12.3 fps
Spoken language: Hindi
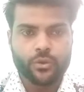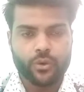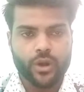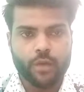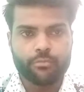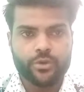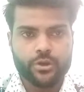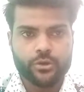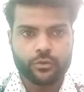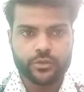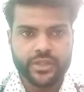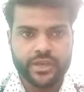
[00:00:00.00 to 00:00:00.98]
और आप वीडियो
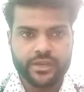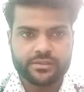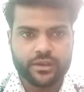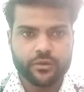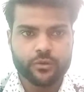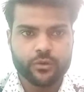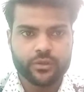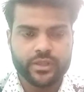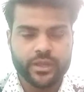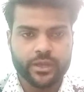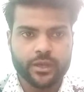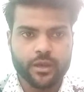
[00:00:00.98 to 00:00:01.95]
को देख सको और
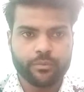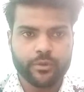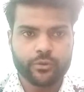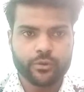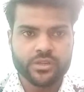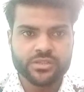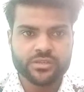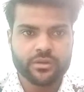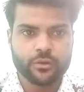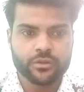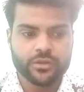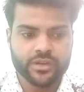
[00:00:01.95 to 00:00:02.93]
देख के आपको नॉलेज
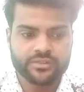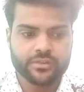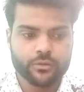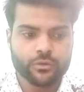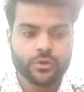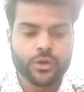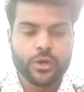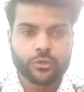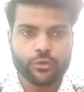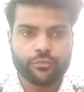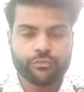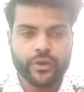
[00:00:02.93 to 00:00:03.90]
ग्रोथ कर सको
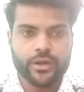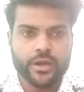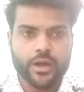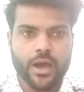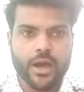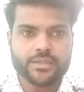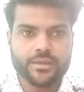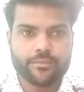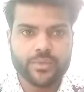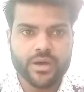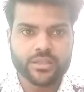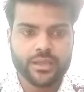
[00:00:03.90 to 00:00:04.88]
तो फ्रेंड आज हम
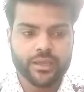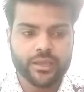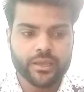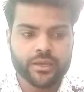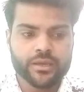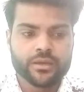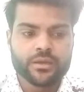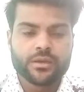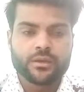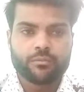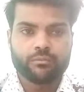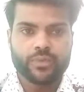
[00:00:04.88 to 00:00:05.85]
बात करेंगे
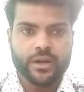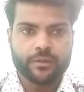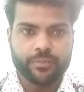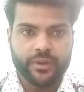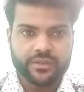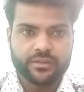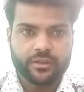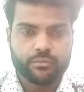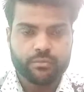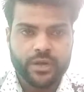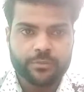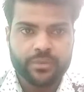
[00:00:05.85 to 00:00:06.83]
ब्लड प्रेशर
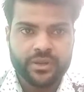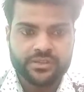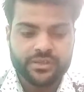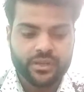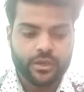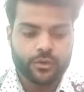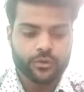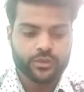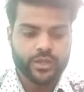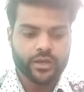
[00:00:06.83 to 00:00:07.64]
ब्लड प्रेशर क्या होता